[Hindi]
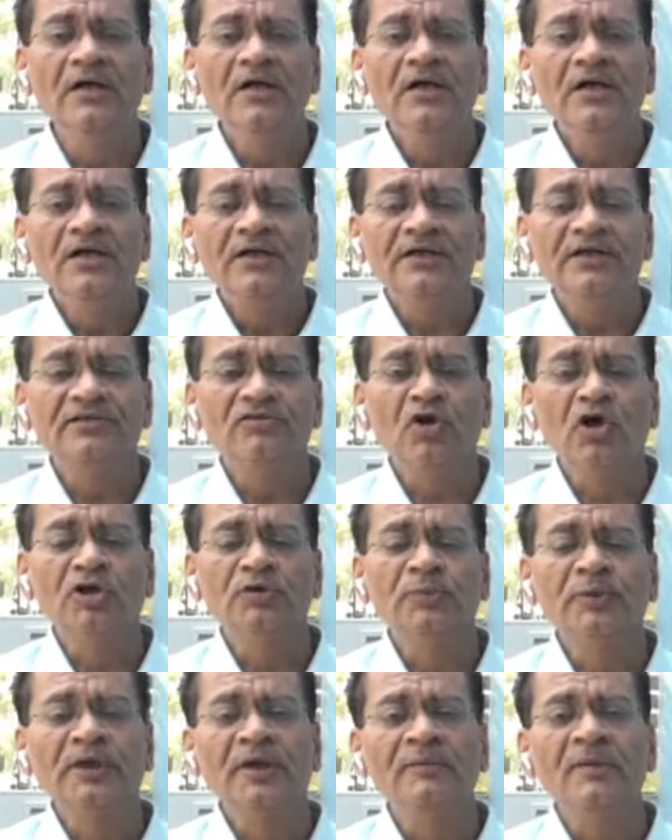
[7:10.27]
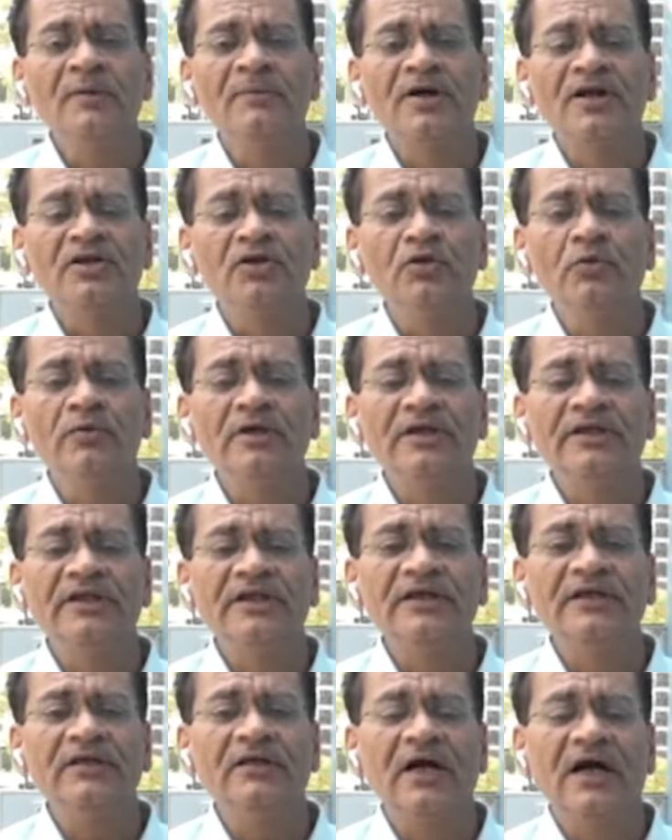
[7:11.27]
किस हॉस्पिटल में भर्ती हुए थे
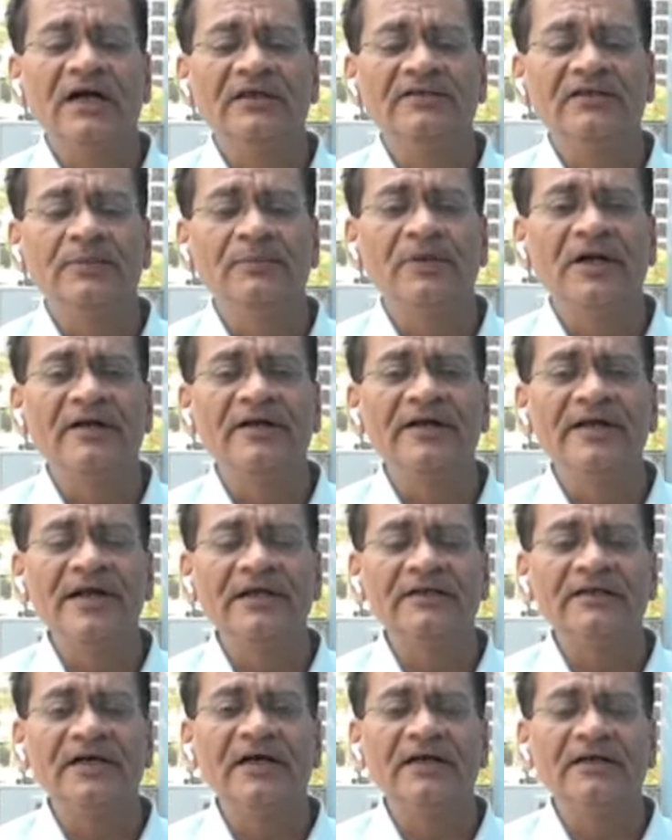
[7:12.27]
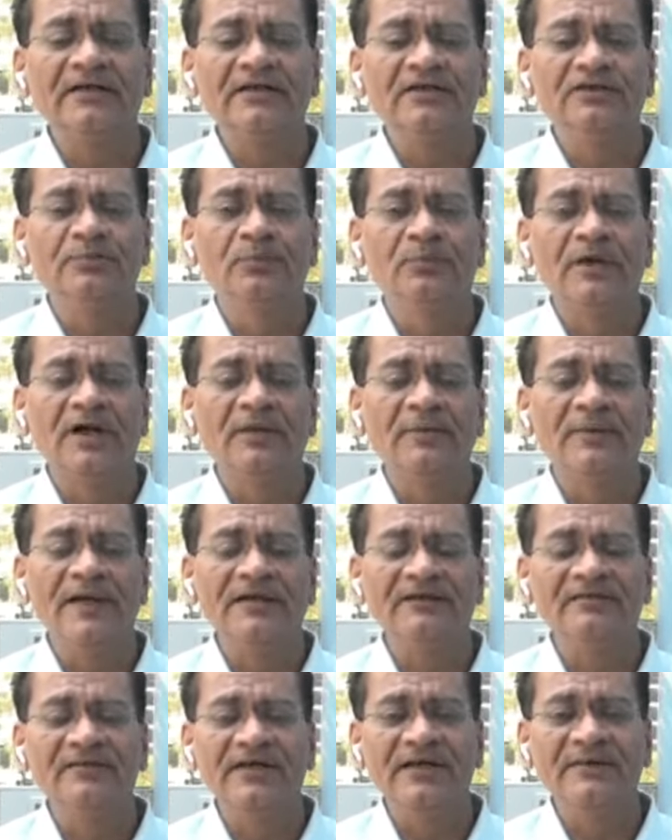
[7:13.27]
कहाँ से ब्लड लिया था किस ब्लड
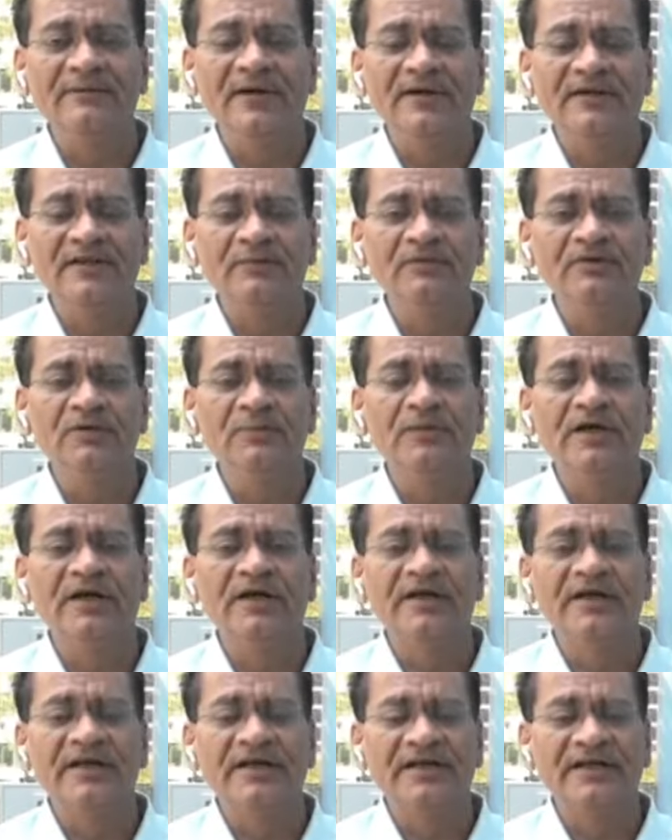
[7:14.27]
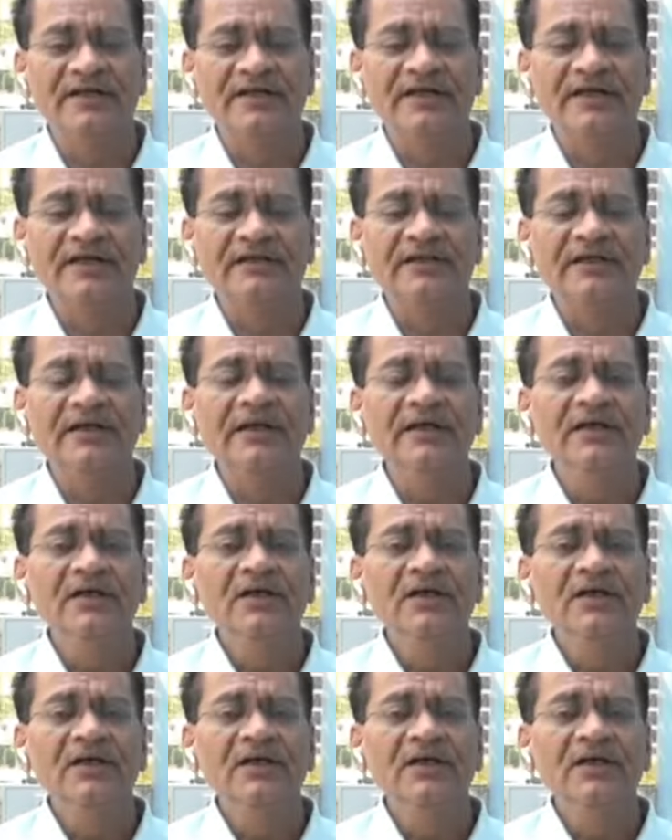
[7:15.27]
बैंक के माध्यम से ब्लड लेकर के गए थे